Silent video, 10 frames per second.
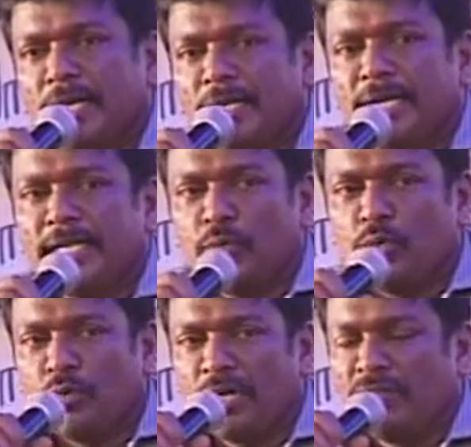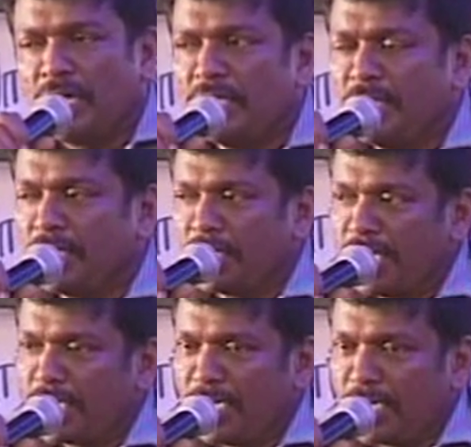அதனால் இது உங்களுடைய
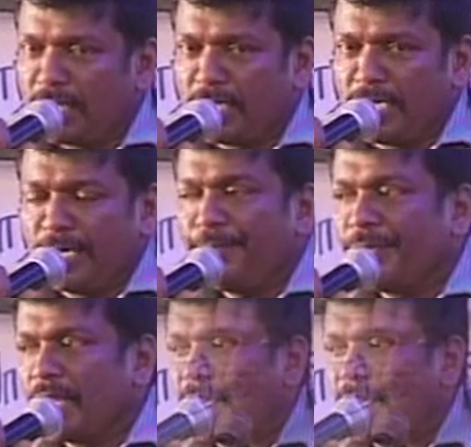வாழ்த்துக்களுக்காக நான் காத்திருக்கேன்